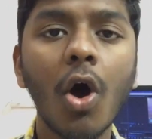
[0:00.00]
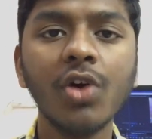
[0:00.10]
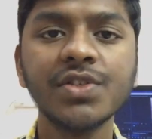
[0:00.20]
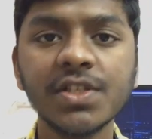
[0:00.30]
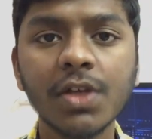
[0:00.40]

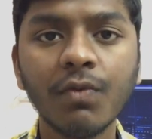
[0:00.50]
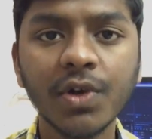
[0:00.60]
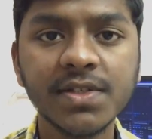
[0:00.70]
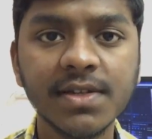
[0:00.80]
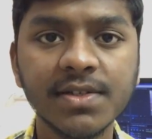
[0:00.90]
ఆక్సిజన్
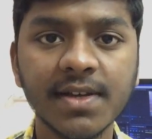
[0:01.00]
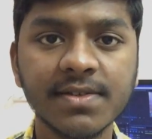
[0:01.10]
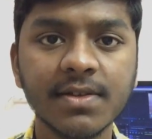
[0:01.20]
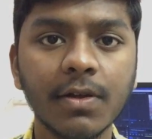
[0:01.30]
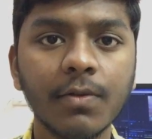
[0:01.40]
వైస్ అని
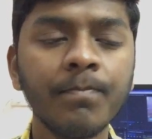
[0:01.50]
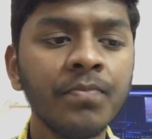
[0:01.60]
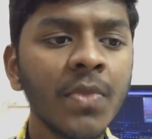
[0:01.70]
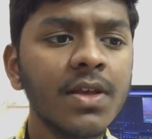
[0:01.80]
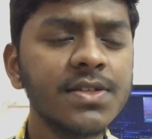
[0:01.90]
చేస్తున్నారు
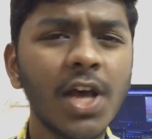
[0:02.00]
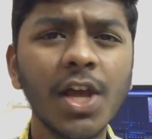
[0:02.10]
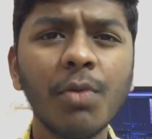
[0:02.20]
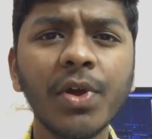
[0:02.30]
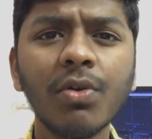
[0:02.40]

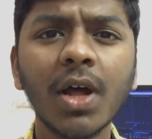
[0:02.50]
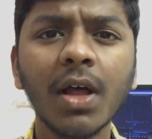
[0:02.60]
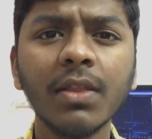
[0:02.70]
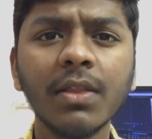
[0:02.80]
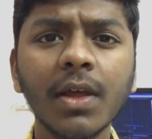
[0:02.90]
జయోమి కూడా
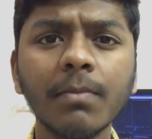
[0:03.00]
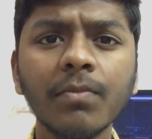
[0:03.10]
అంతే